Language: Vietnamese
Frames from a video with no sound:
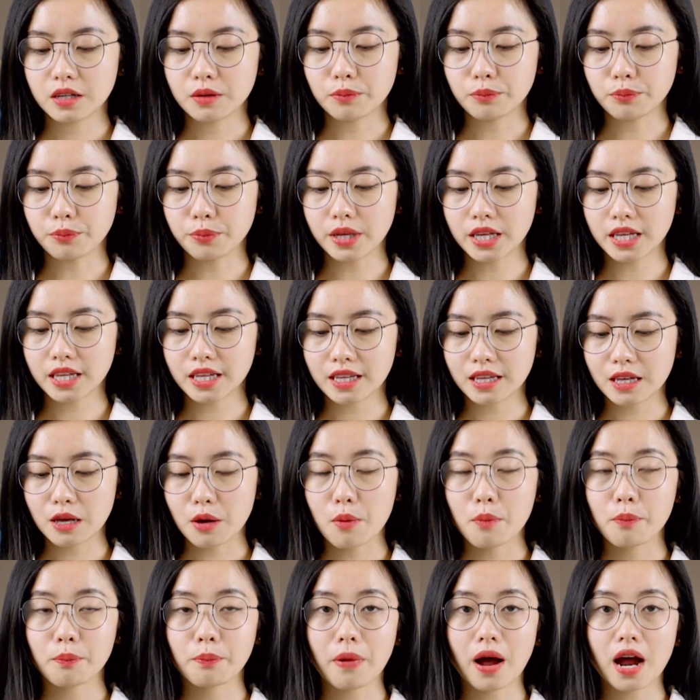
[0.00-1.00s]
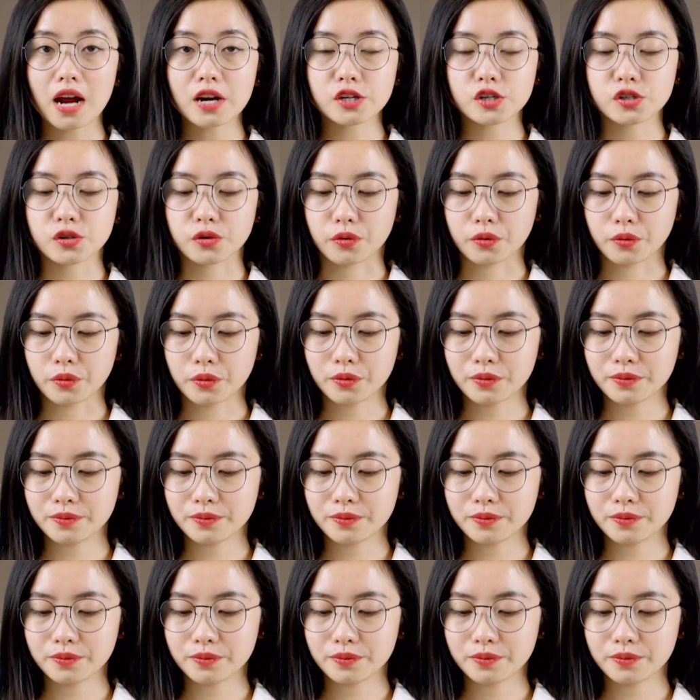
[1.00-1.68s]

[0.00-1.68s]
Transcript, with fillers: B. Partial